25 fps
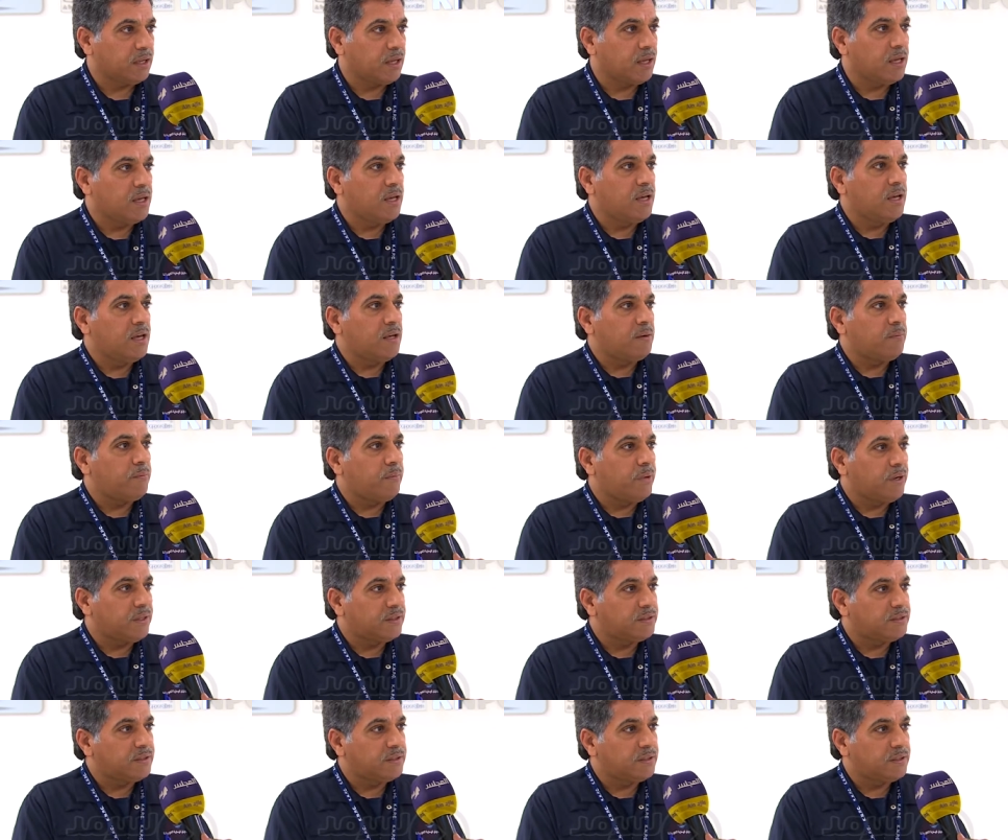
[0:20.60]
الله
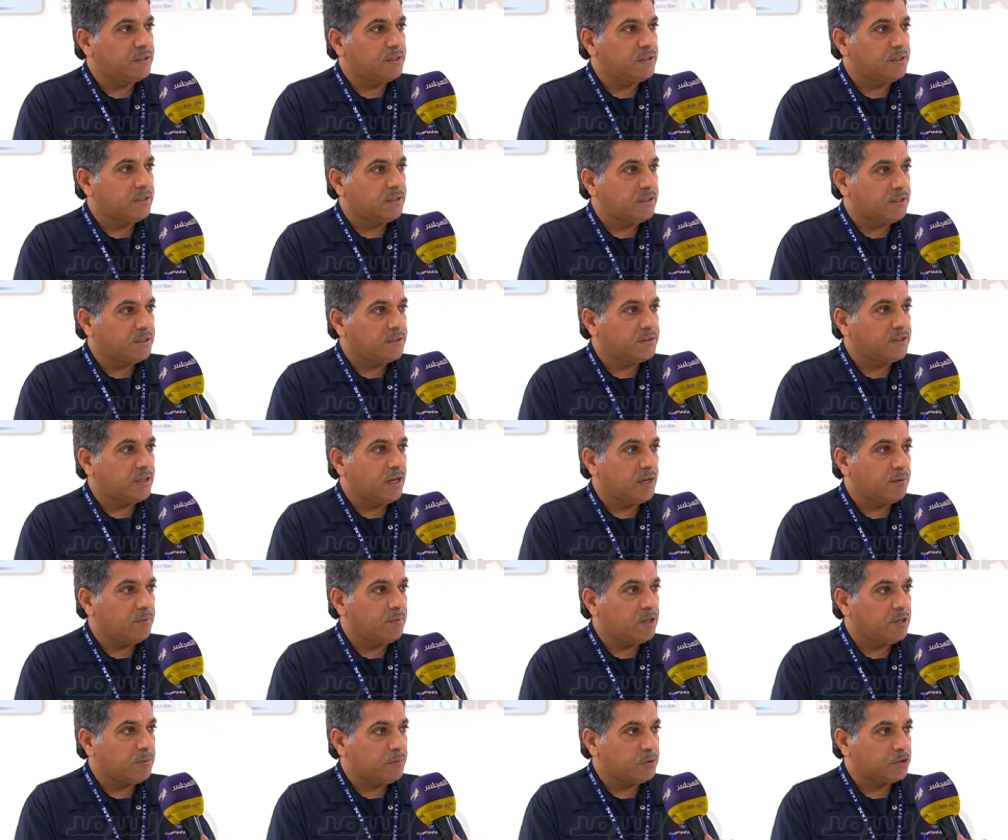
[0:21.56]
بعد
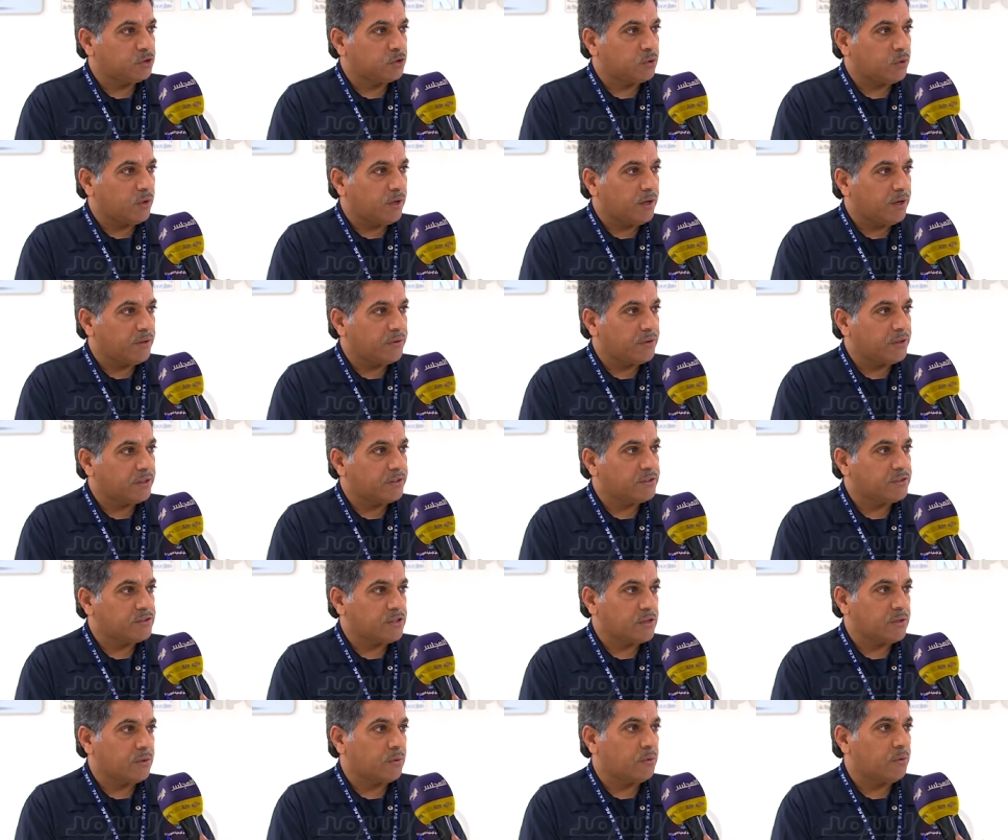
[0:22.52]
الانتهاء من المشروع هذا
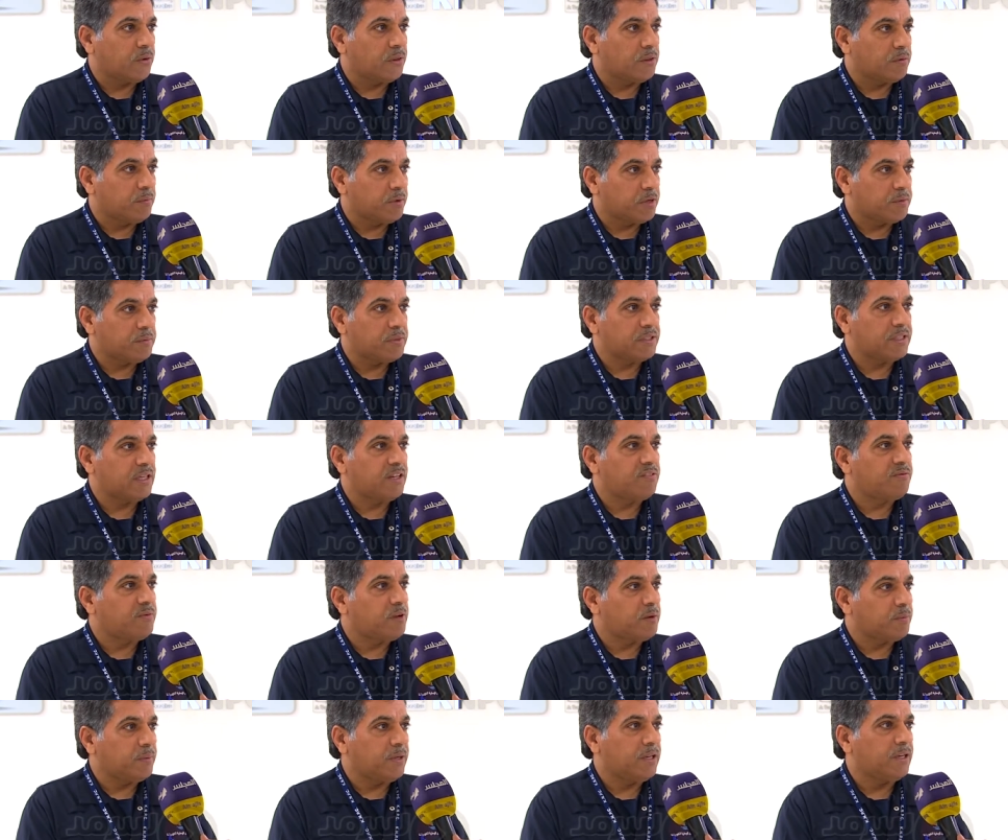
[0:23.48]
ستكون 800
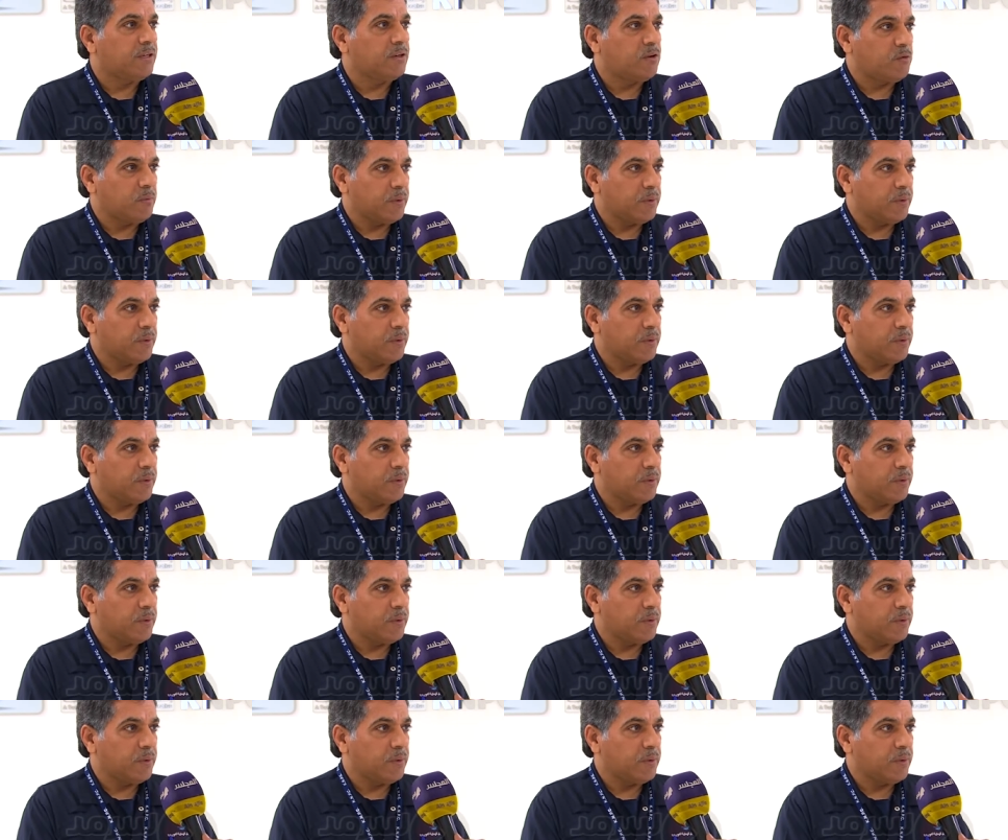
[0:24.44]
ألف برميل